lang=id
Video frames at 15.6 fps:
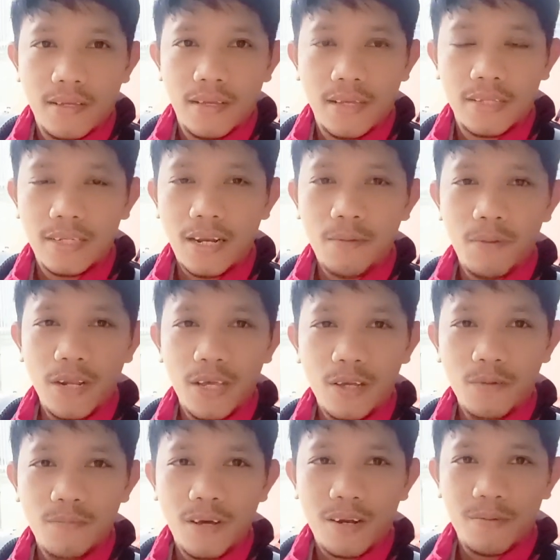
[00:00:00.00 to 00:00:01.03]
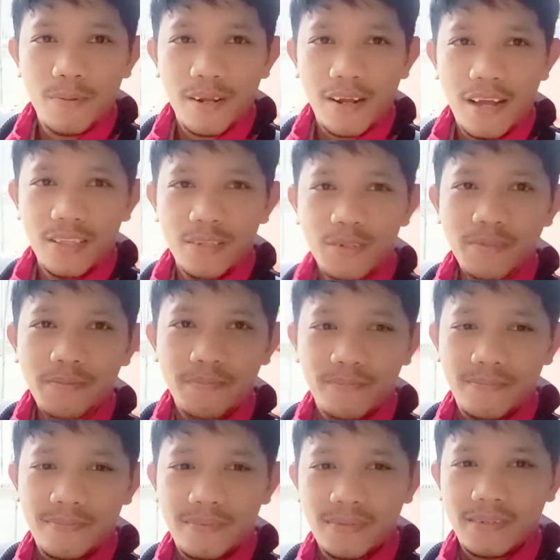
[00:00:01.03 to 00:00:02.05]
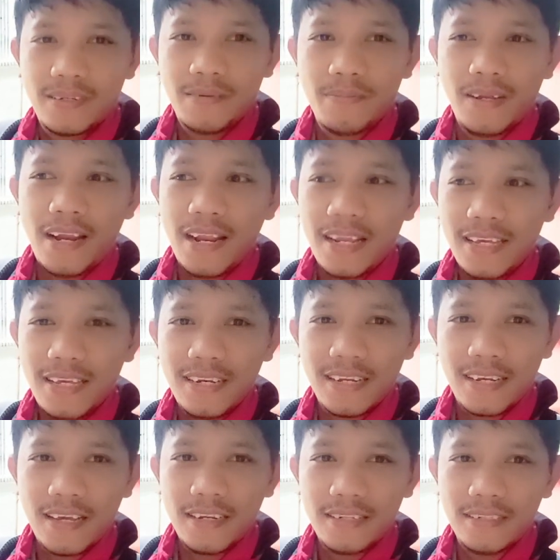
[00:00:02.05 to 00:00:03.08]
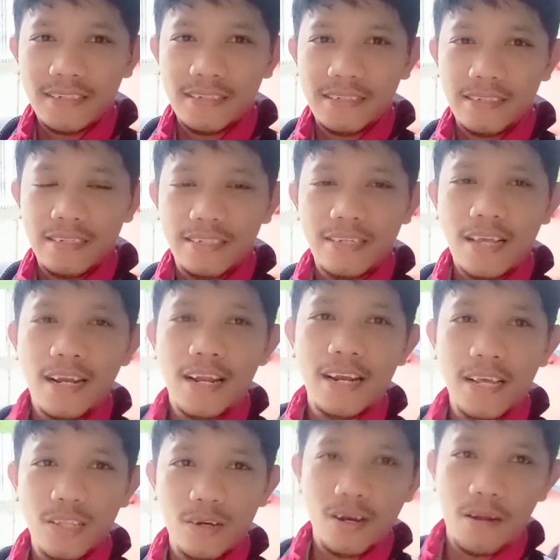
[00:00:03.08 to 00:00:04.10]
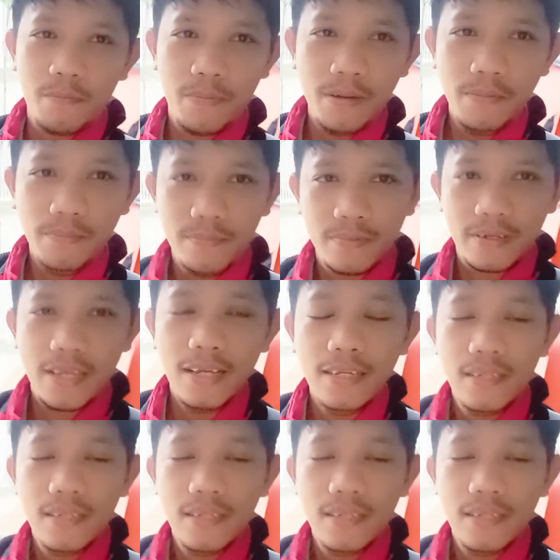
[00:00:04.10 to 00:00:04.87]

Assalamualaikum warahmatullahi wabarakatuh Kembali lagi dengan Sanan Hedi Rampam. Oke,